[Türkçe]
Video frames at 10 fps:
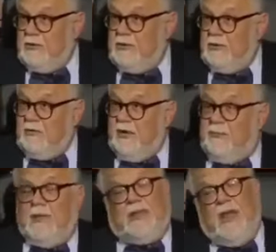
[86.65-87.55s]
Hı hı.
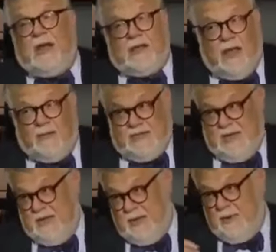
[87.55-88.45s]
Veya patriarklar
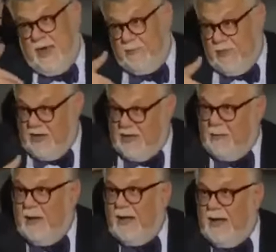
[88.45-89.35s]
mesela. İbrahim'den
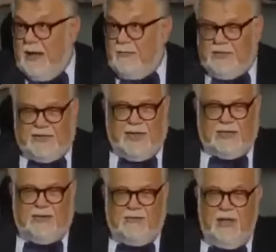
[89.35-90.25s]
itibaren gelen
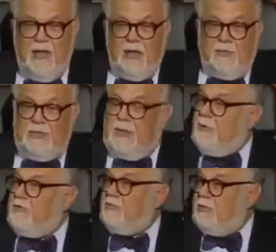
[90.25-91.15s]
patriarklar var.
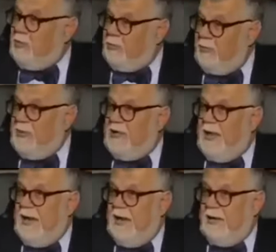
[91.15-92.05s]
Bunlara bakıyorsunuz toplum
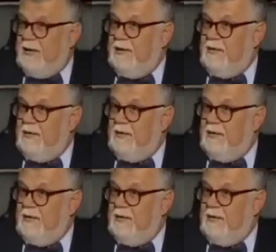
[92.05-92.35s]
liderleri.